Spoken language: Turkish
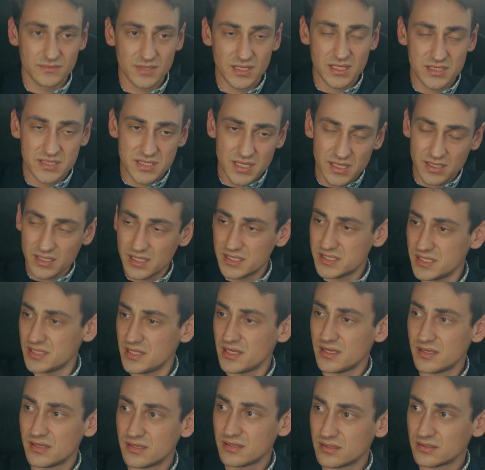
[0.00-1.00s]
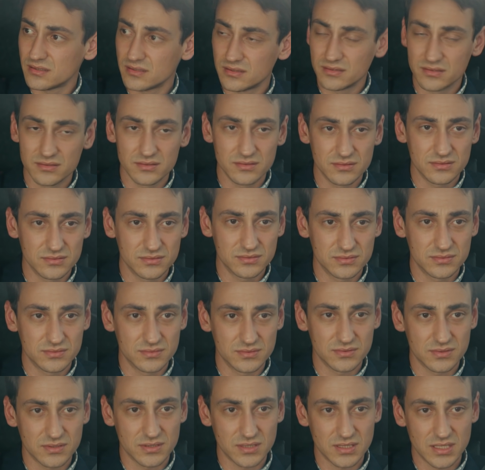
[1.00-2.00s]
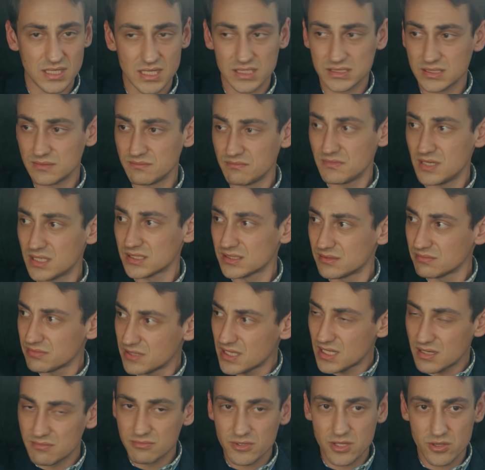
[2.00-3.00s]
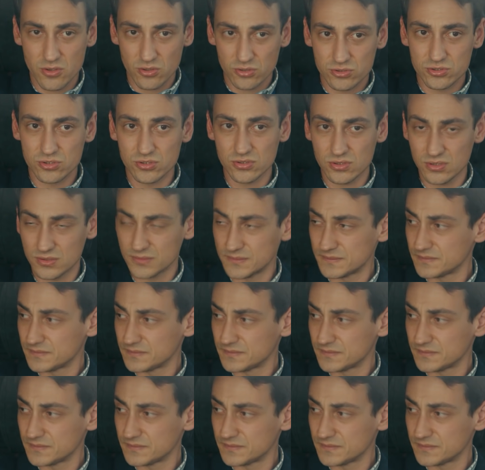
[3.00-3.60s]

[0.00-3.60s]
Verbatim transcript: Geçen gece de kalktım baktım yanımda yoksun.